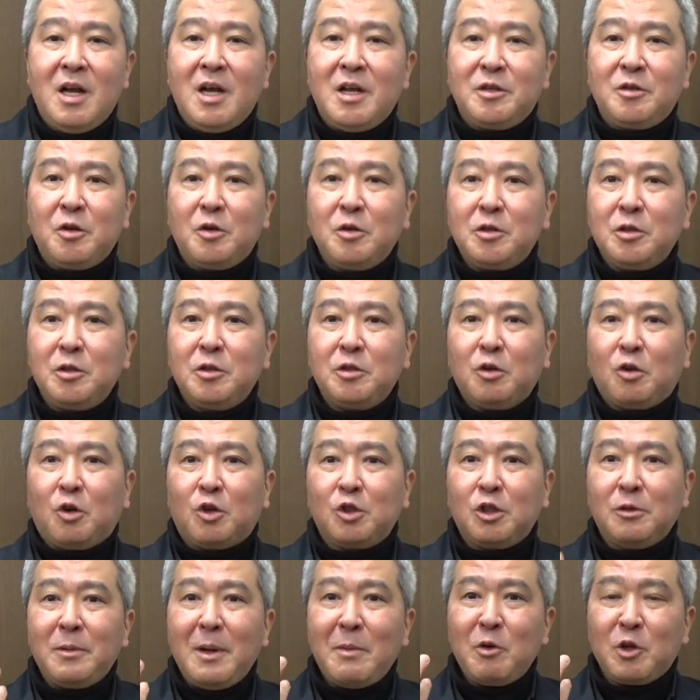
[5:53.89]
そうすると
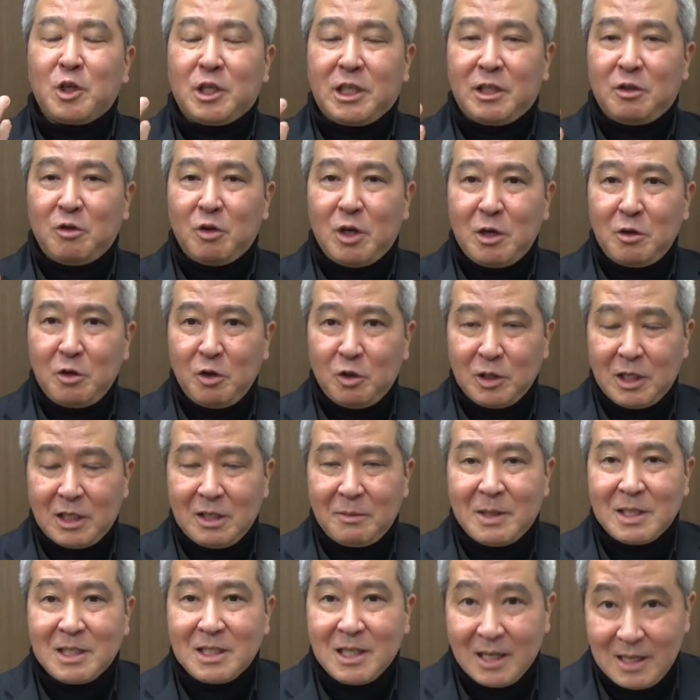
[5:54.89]
言葉も聞き取れるようにな
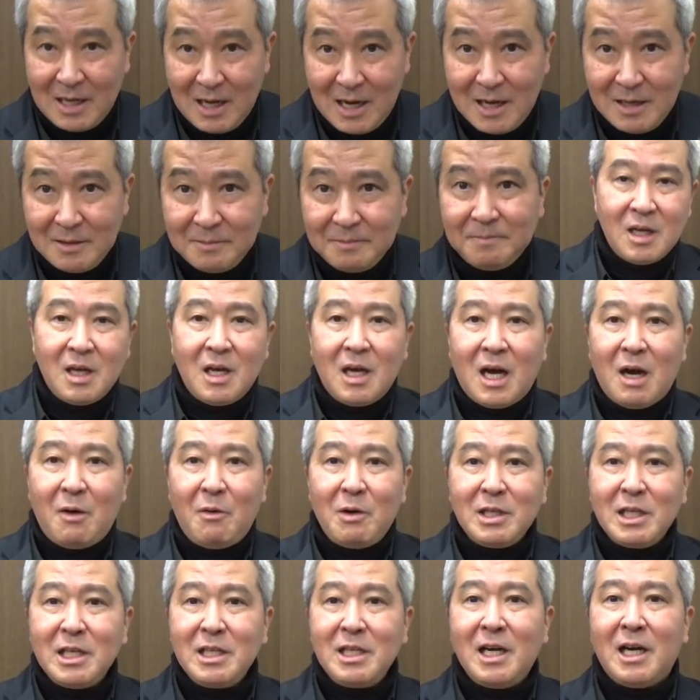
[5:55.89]
りますから合
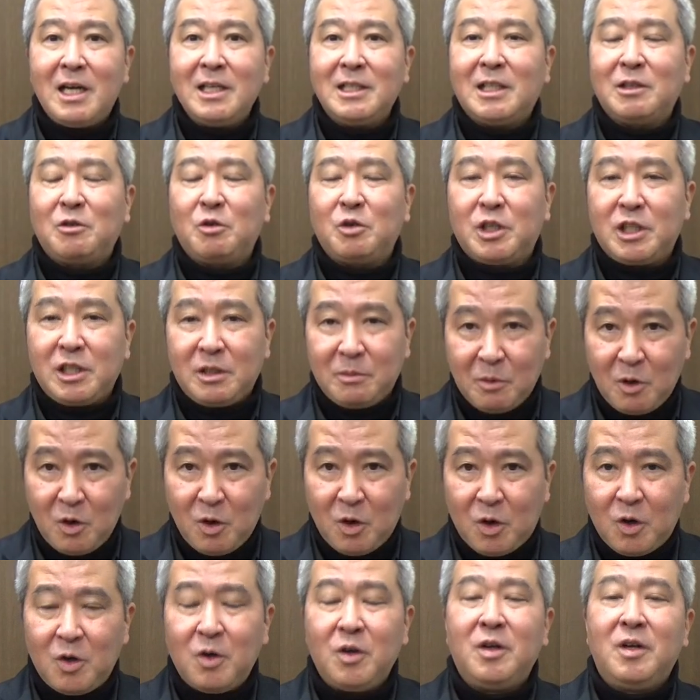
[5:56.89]
わせに入った時に
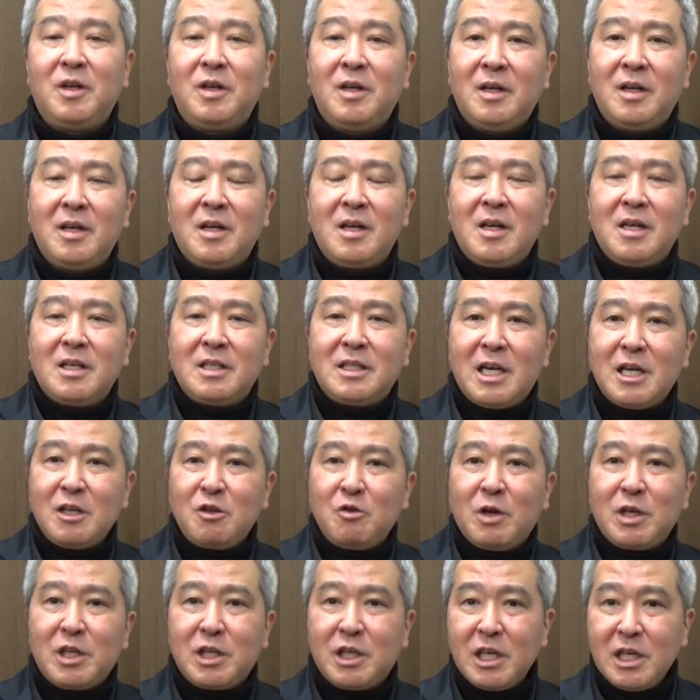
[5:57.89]
も最初
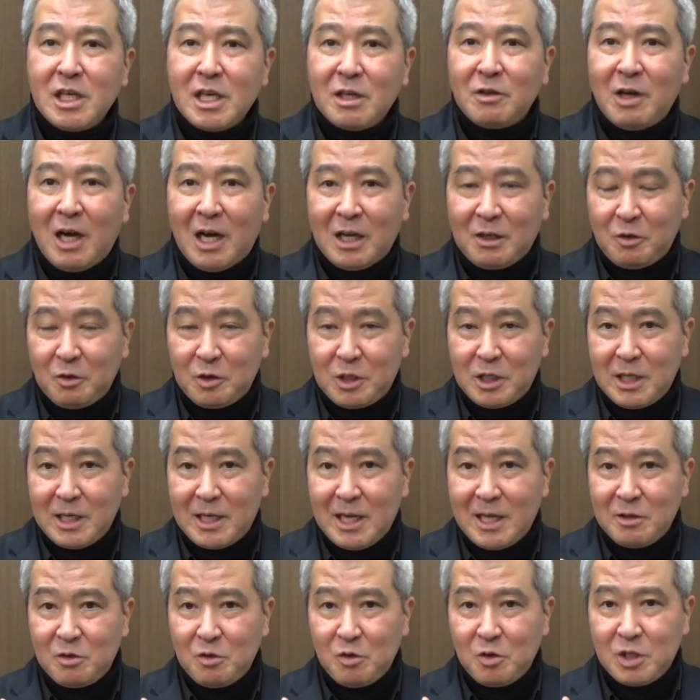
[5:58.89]
は指揮者の白打ちで
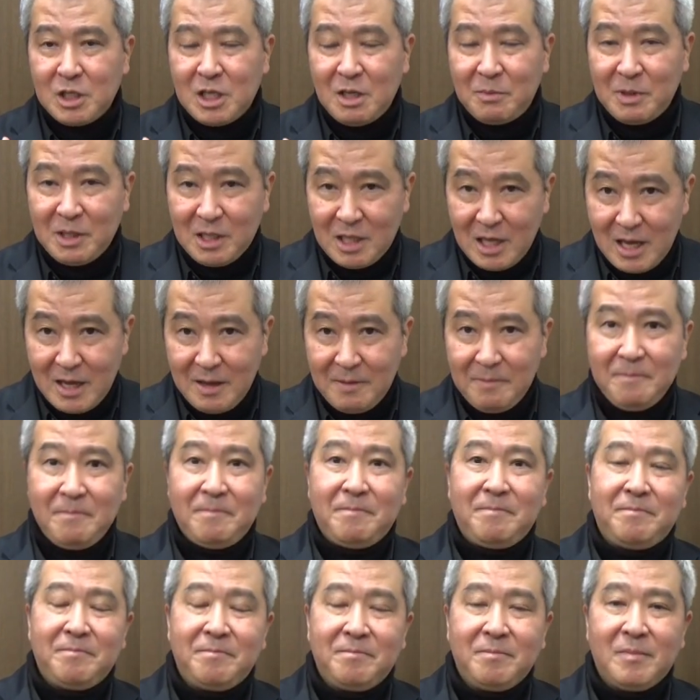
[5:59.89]
練習してみて
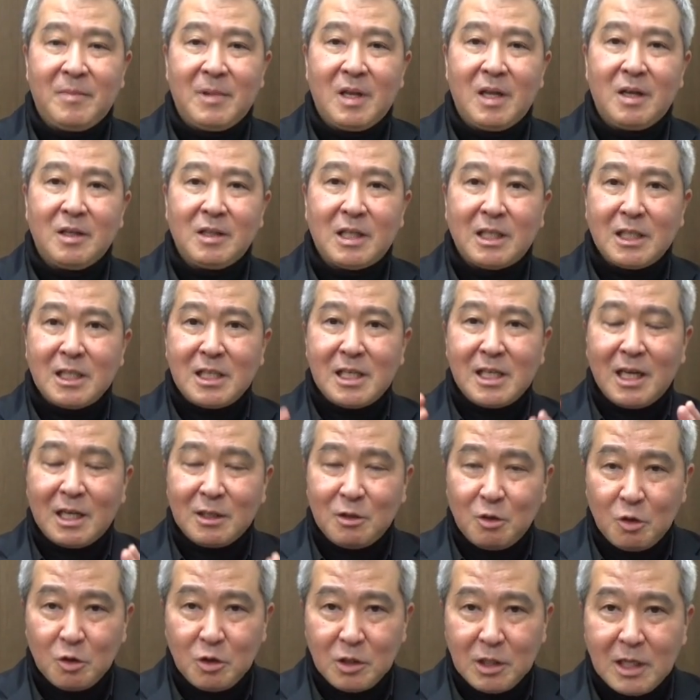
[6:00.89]
縦線が
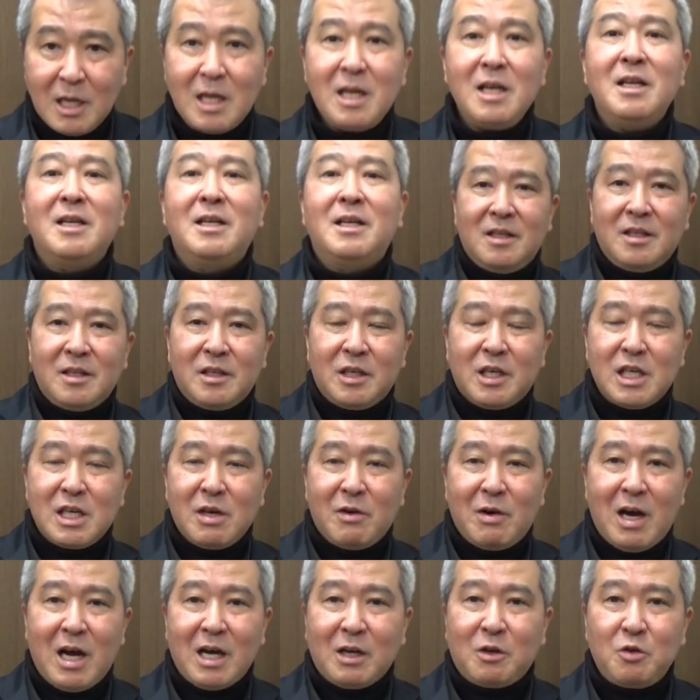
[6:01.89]
揃ったら指揮者
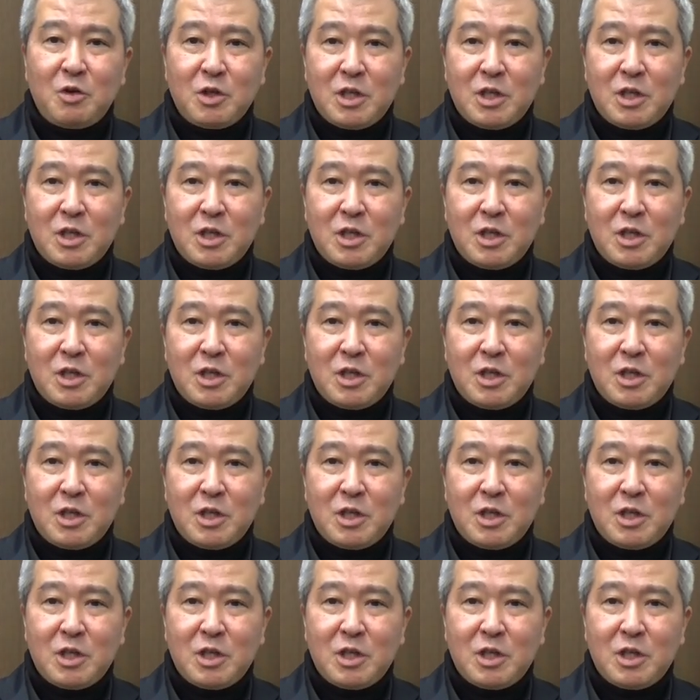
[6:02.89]
は白